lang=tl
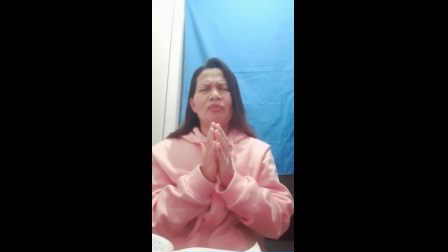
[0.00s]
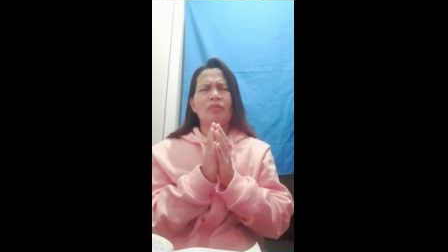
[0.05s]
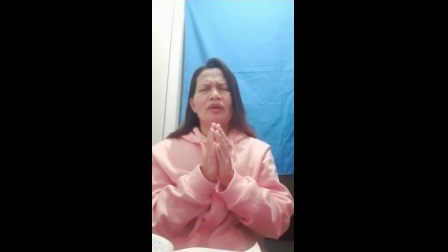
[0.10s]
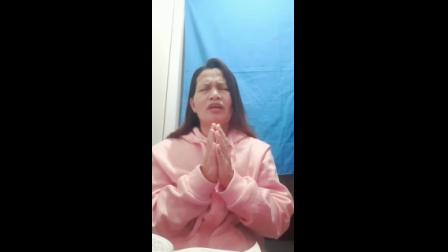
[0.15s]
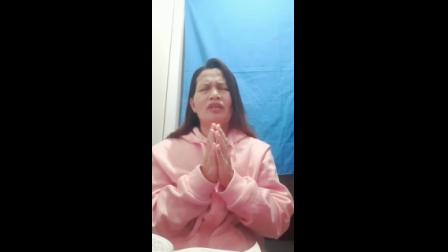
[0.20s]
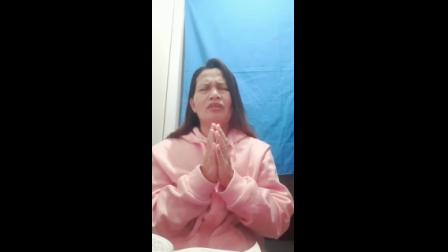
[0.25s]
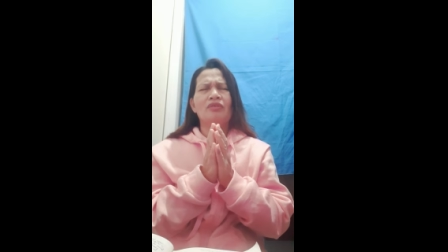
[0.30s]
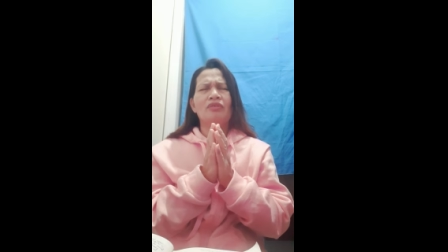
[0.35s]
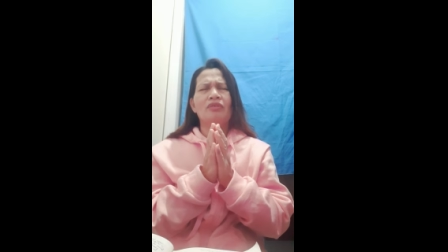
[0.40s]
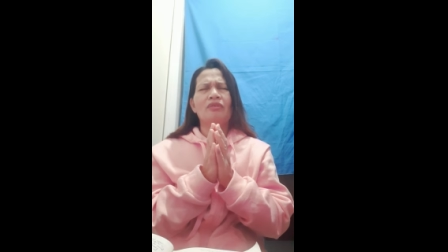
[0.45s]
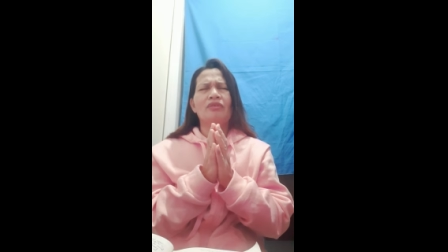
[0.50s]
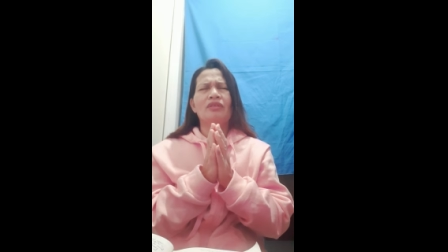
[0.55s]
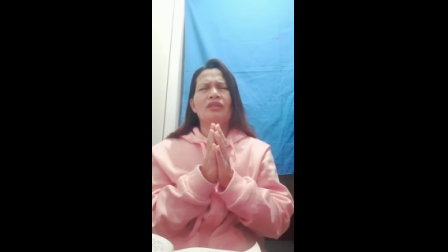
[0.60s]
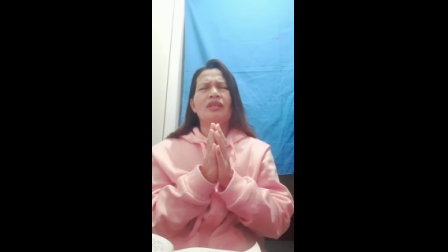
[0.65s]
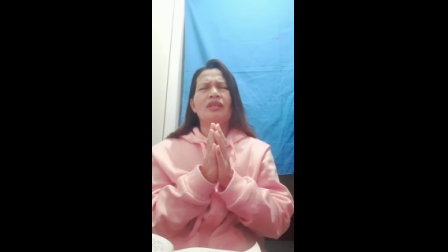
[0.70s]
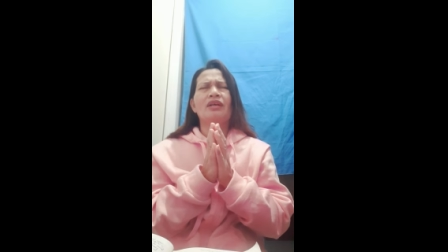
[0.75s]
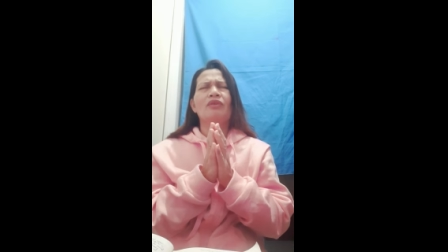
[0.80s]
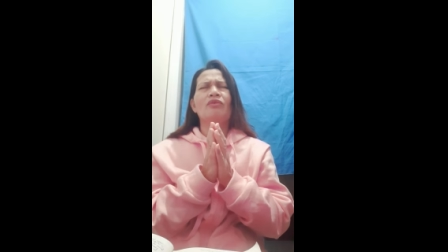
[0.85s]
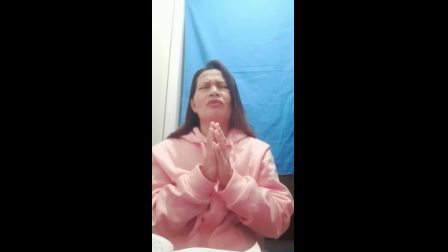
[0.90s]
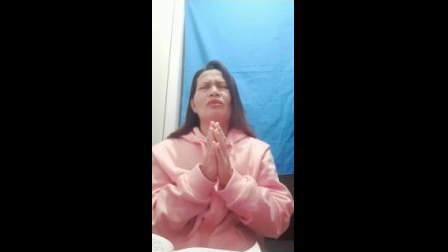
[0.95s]
Panginoon,
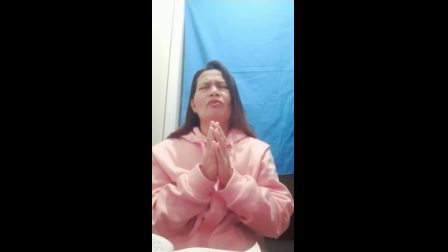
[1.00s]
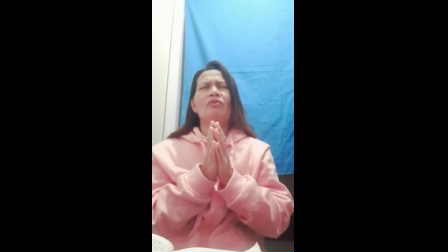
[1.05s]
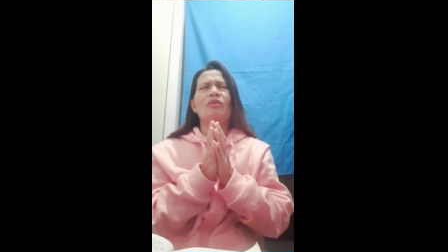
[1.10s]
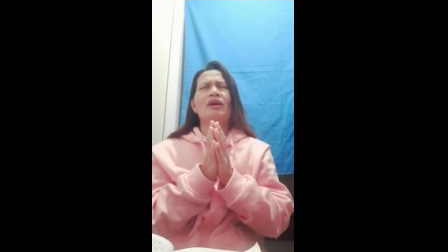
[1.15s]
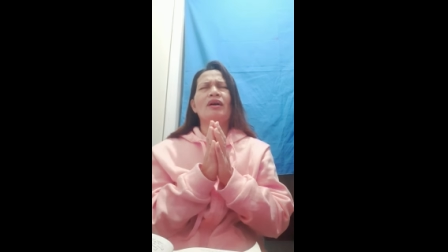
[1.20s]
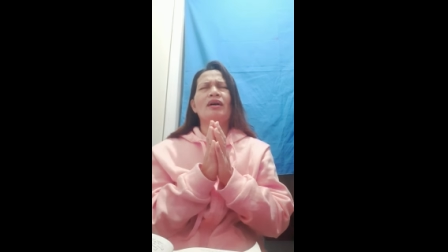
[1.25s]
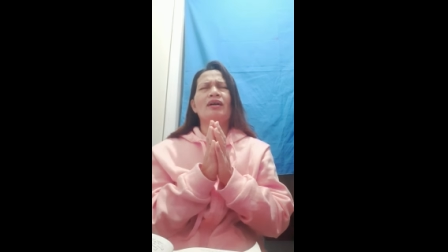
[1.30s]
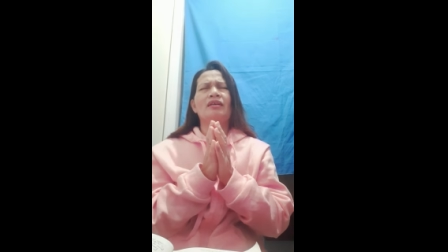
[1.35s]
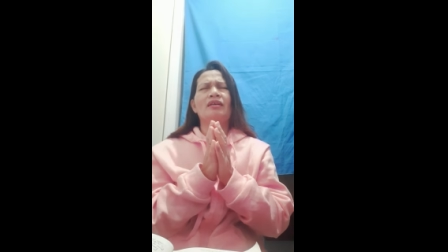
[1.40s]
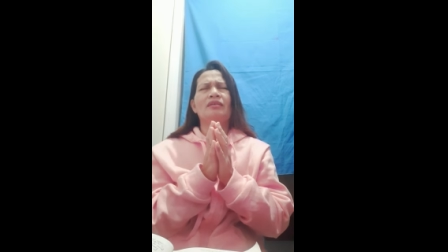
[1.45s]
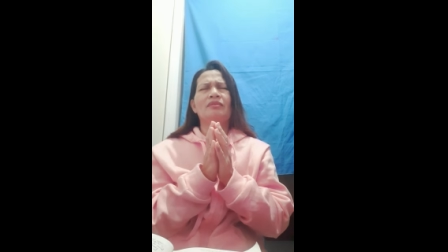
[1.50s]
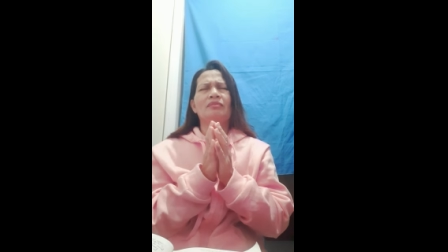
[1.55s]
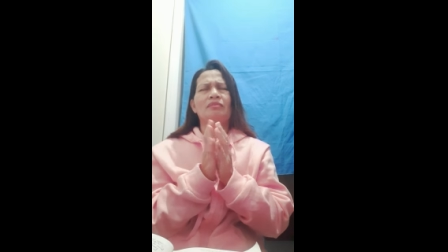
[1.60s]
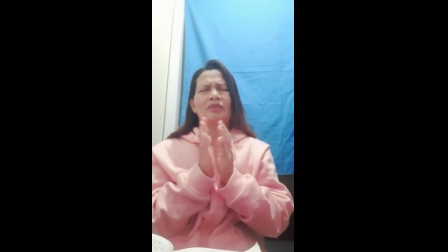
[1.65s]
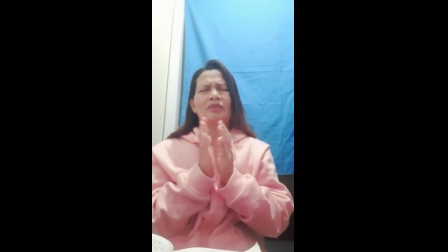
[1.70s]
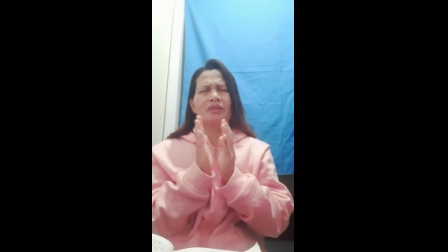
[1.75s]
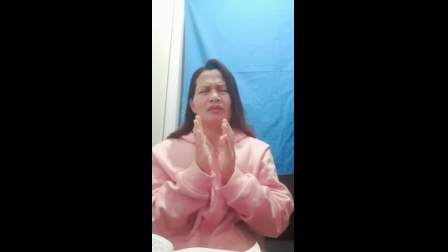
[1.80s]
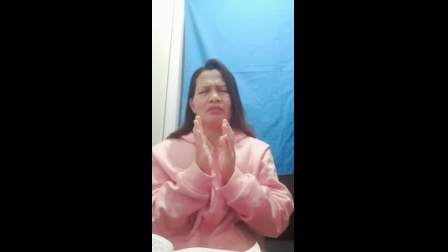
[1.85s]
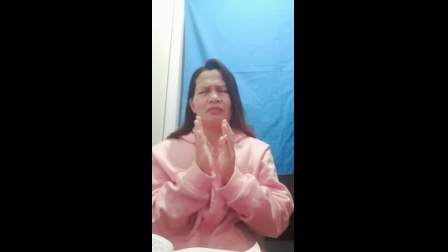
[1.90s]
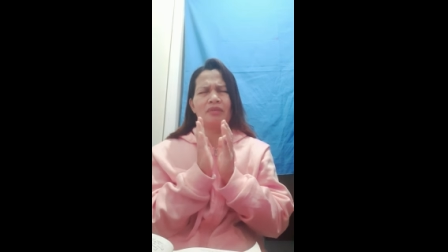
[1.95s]
ikaw nawa ang
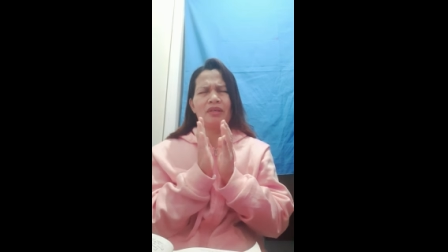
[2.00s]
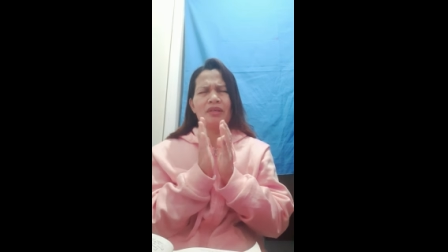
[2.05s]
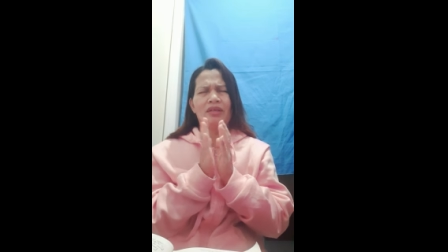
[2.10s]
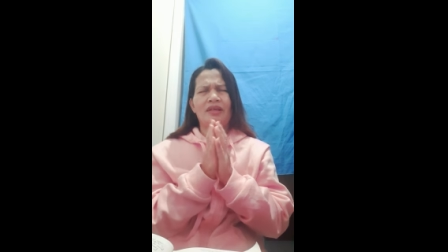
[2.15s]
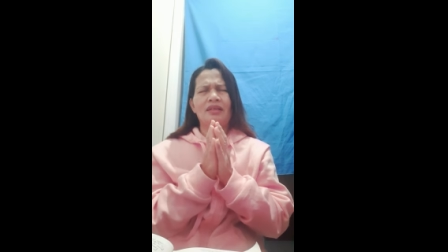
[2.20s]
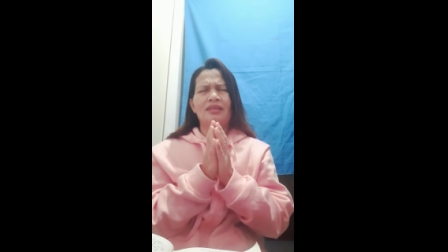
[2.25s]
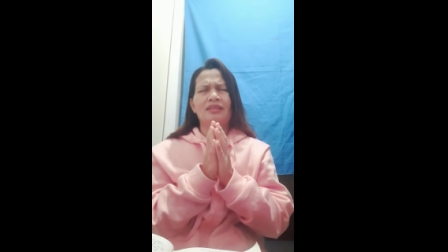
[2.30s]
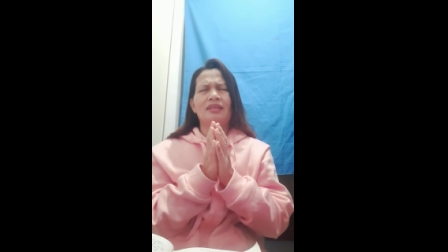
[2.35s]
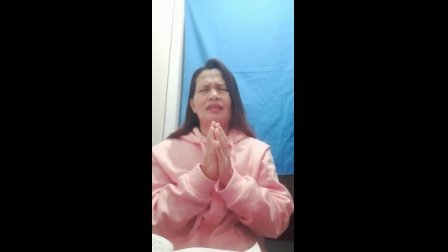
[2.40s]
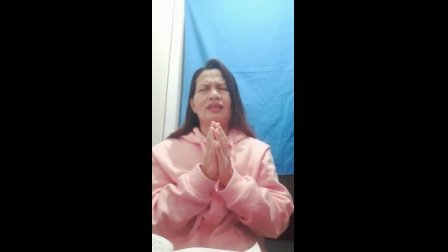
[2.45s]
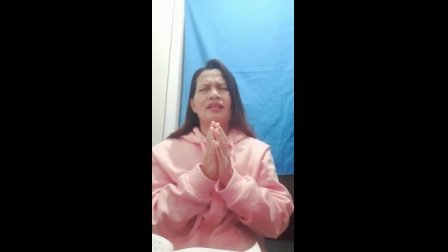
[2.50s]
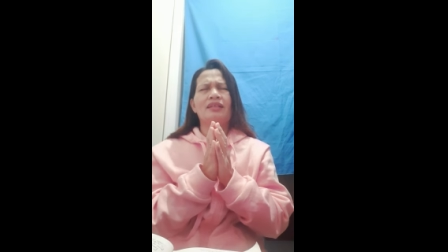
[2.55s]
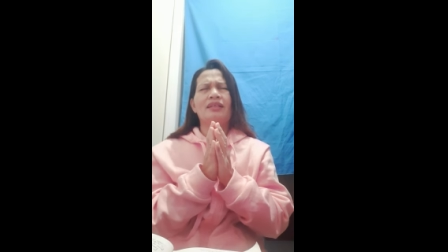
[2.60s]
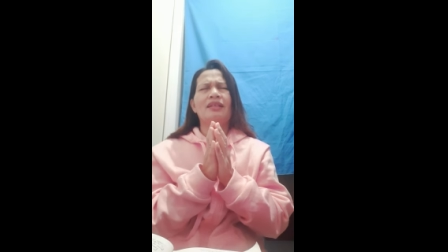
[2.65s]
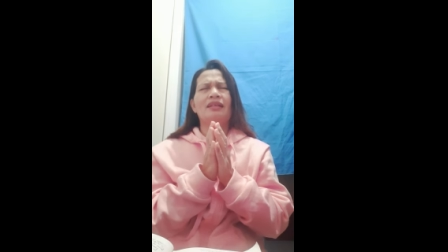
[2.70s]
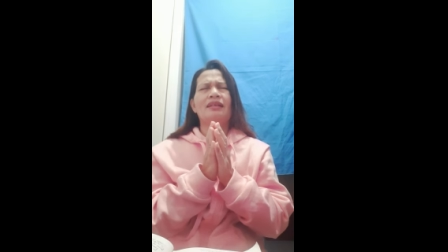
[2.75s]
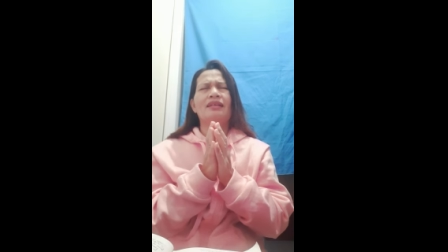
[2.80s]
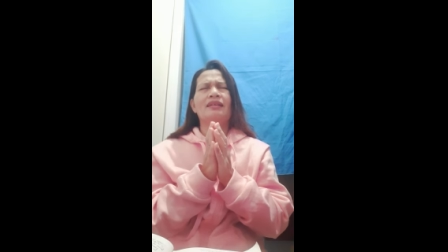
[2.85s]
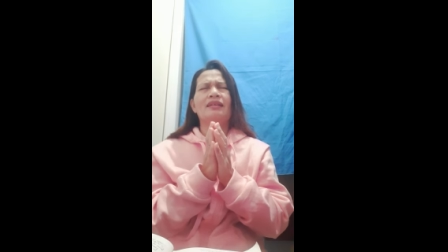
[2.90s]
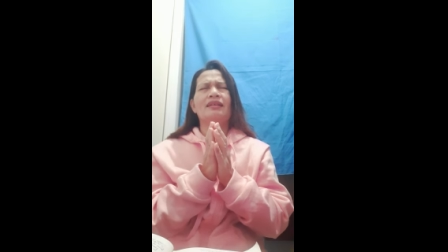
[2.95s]
magbigay sa
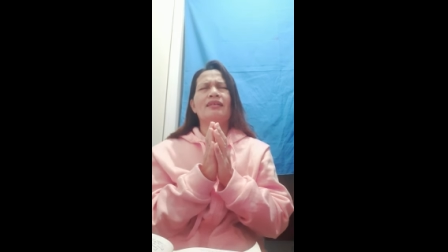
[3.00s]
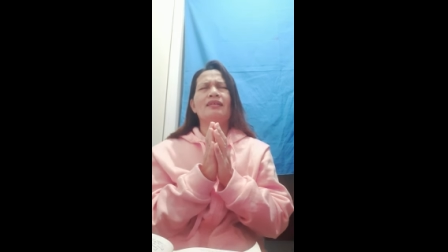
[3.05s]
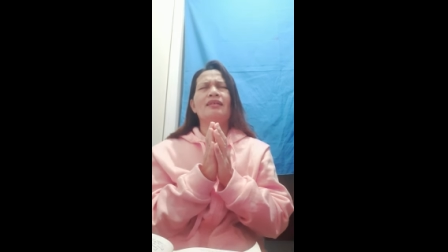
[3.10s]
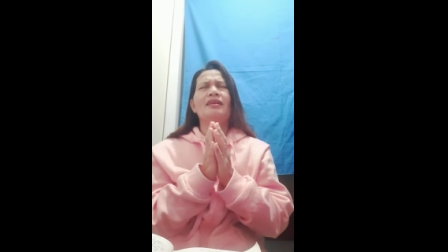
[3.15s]
kanila ng